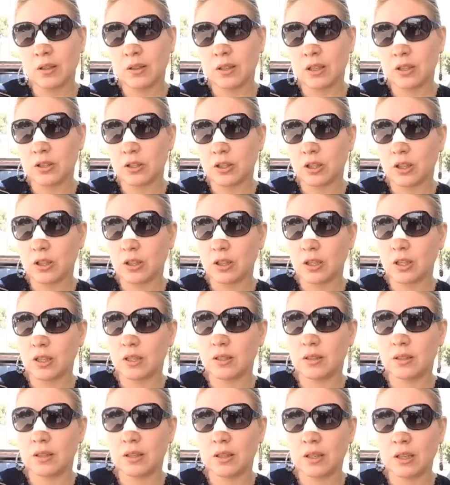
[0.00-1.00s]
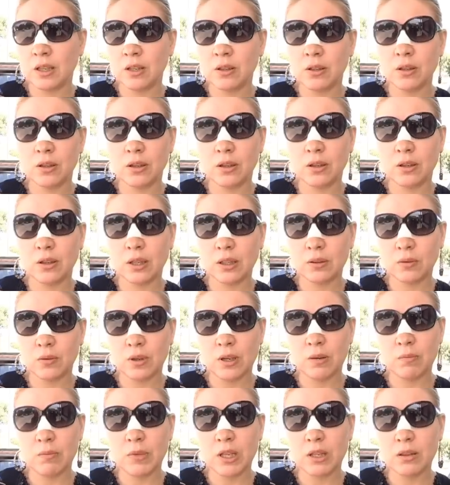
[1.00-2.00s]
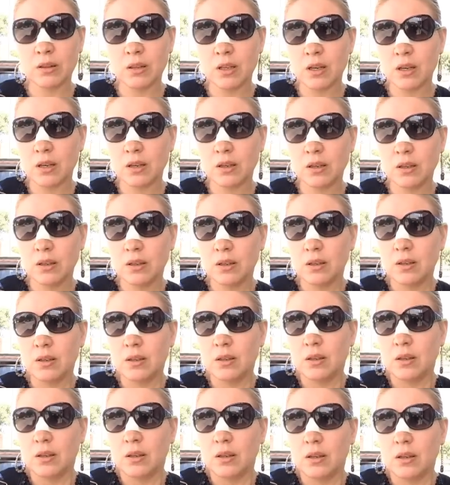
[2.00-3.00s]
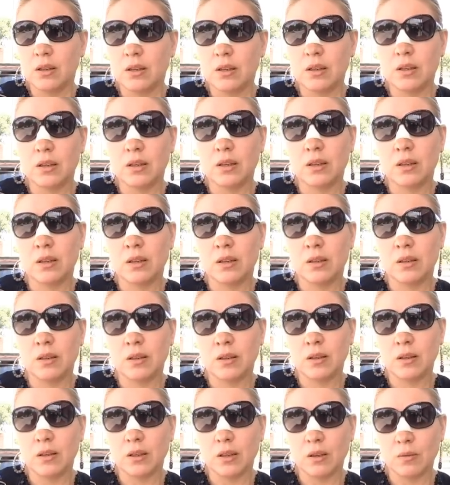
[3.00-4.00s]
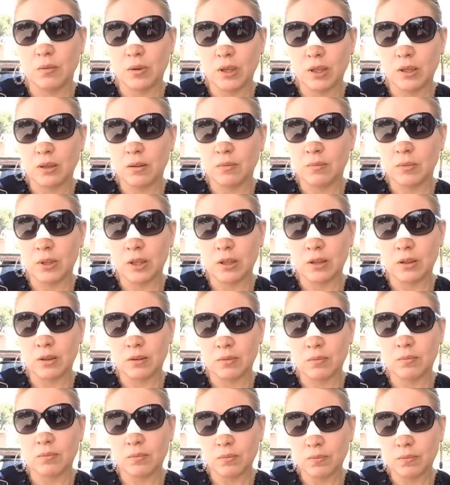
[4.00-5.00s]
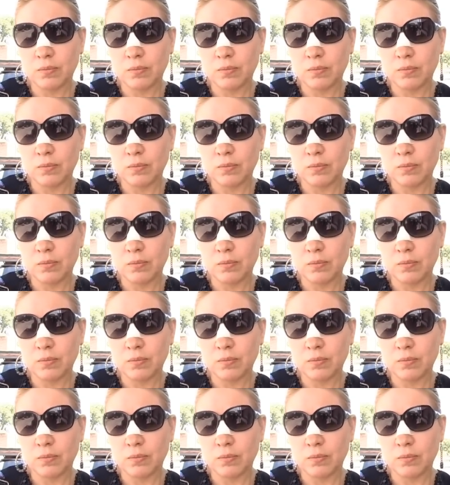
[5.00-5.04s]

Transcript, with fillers: donde yo estoy residiendo actualmente, y, bueno, me,